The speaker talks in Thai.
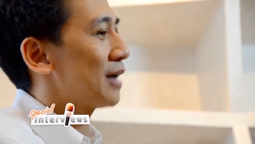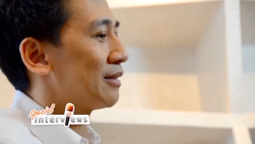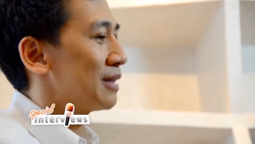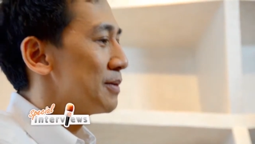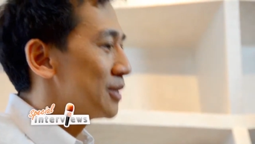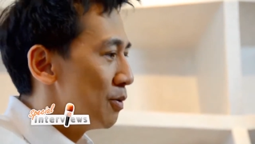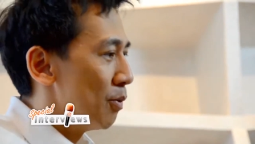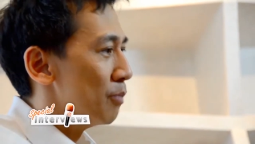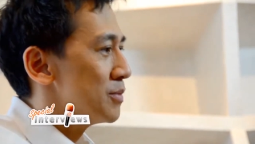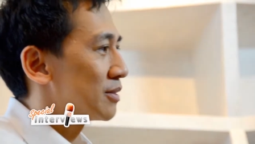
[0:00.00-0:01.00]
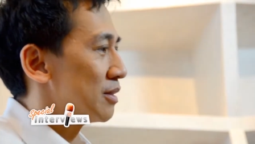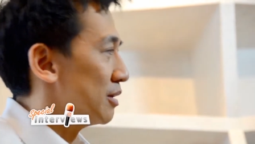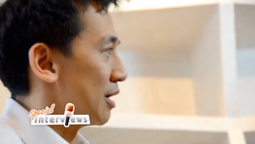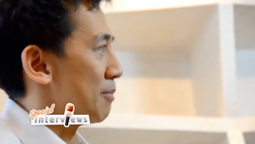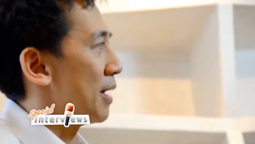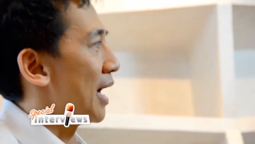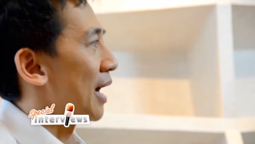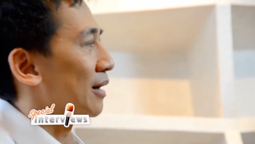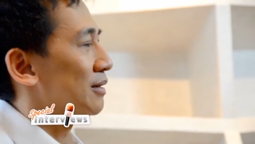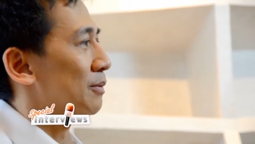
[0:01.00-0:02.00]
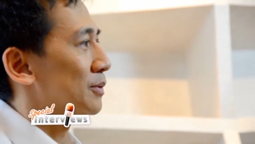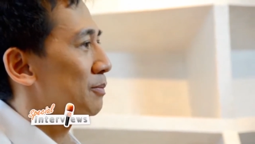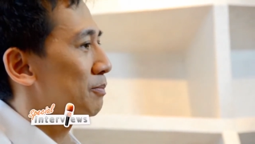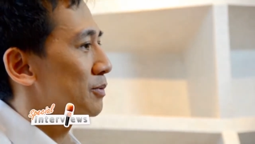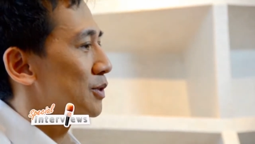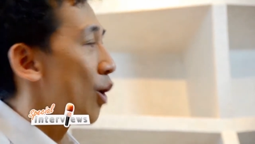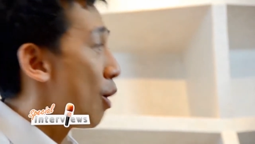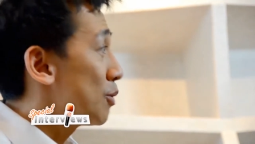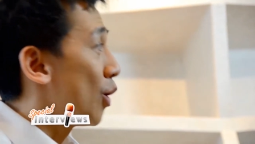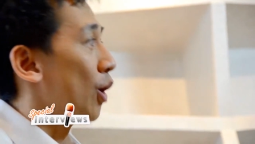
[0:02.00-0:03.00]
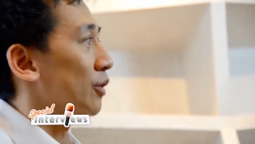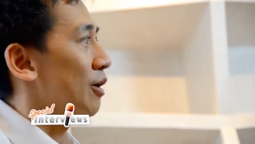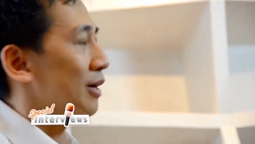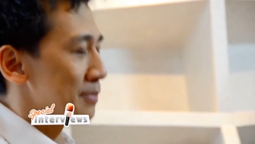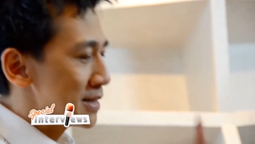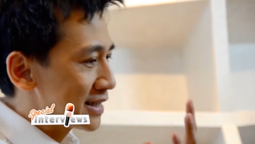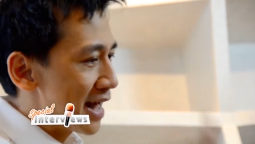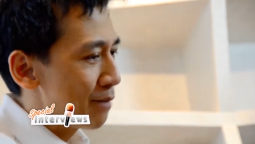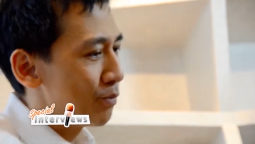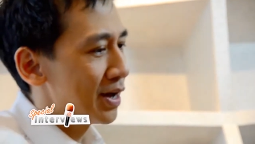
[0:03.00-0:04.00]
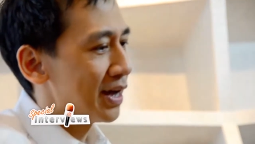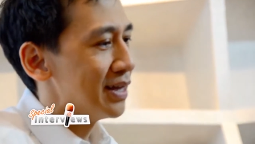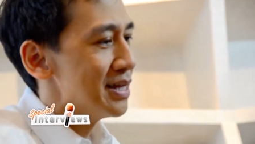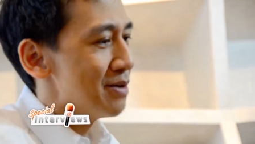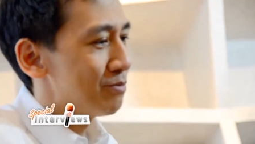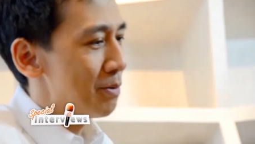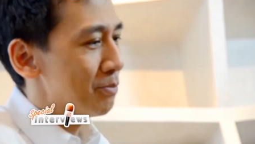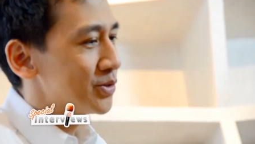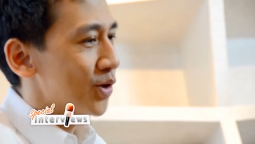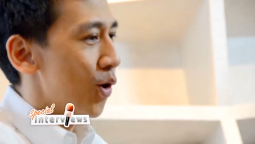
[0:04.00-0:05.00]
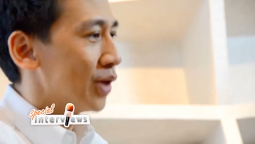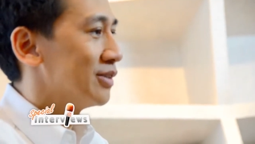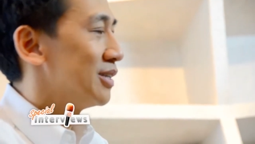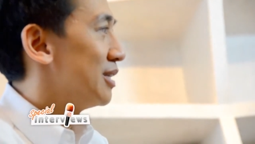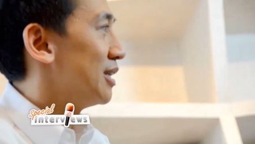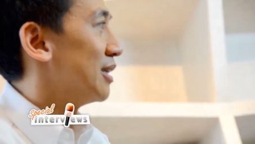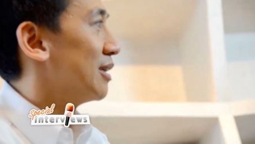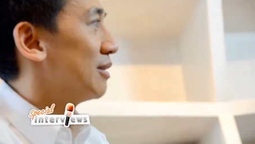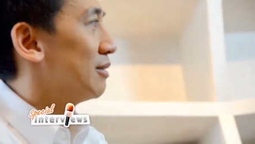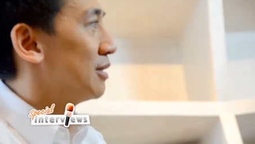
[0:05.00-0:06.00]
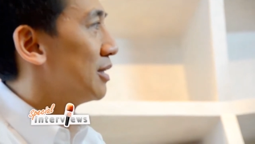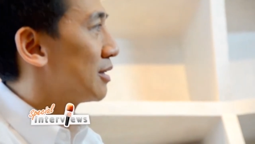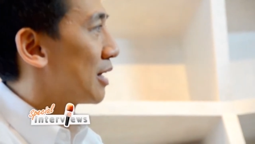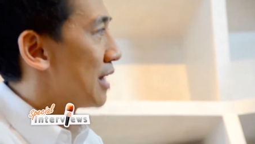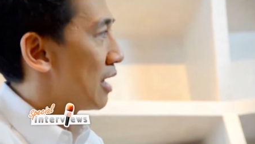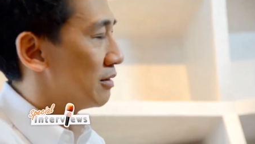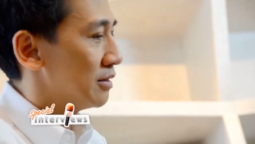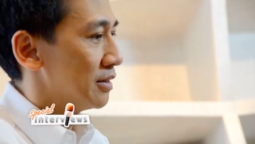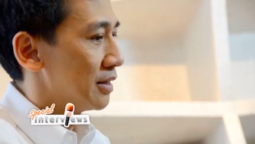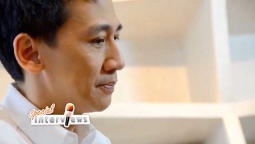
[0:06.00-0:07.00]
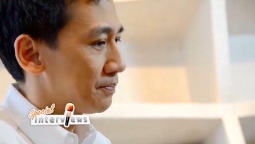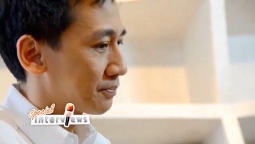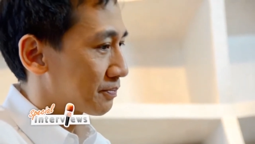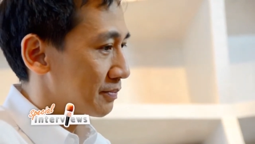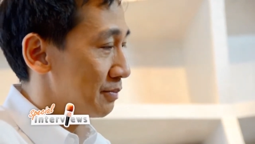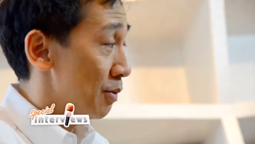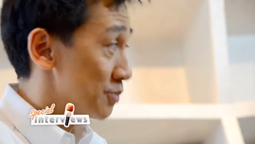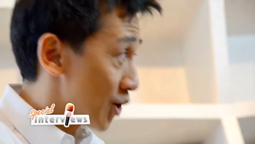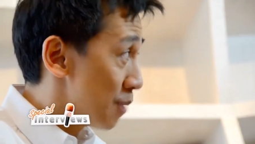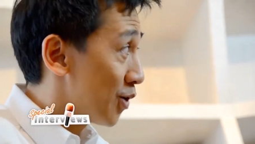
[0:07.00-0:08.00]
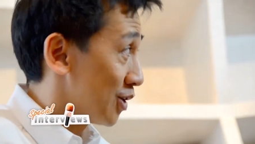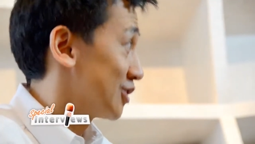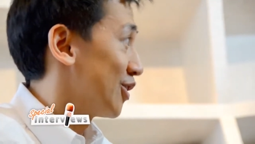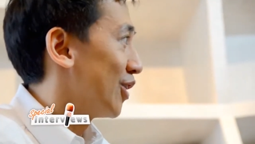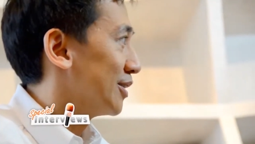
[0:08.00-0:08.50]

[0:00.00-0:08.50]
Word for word: งการเต้นเลคเชอร์ของผมเนี่ยจะเหนื่อยมากผมจะซ้อมก่อนเขาอาจจะไม่ทราบว่าเราผมสอนที่นี่หรือที่คณะอื่นเนี่ยผมซ้อมก่อนสอ